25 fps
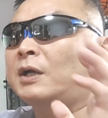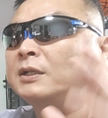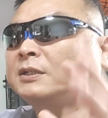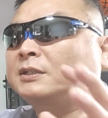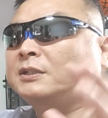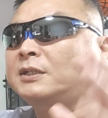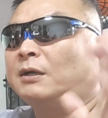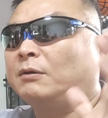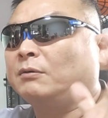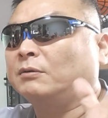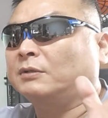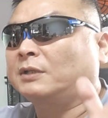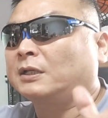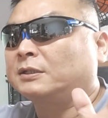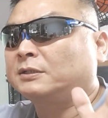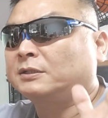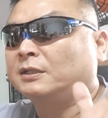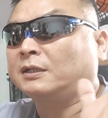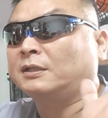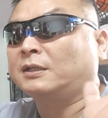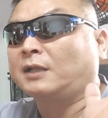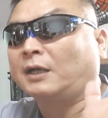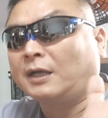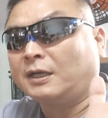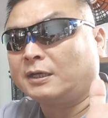価値観を出
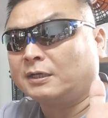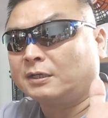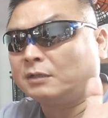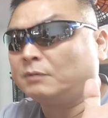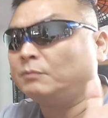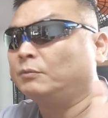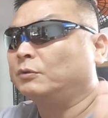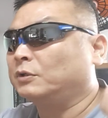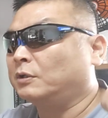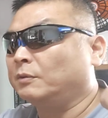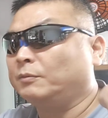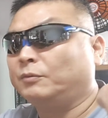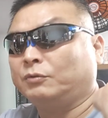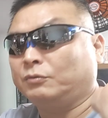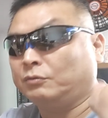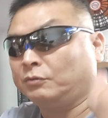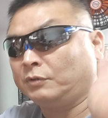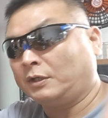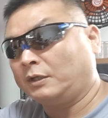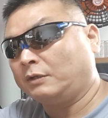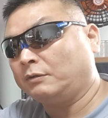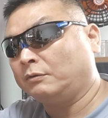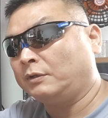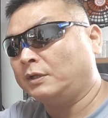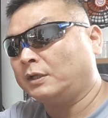して高いけどもでも
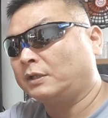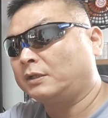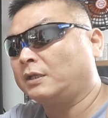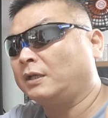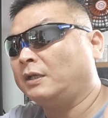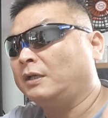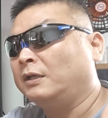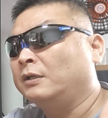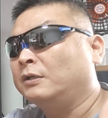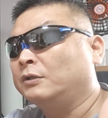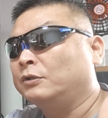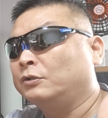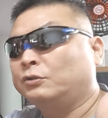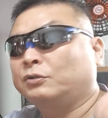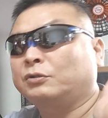売れ売れて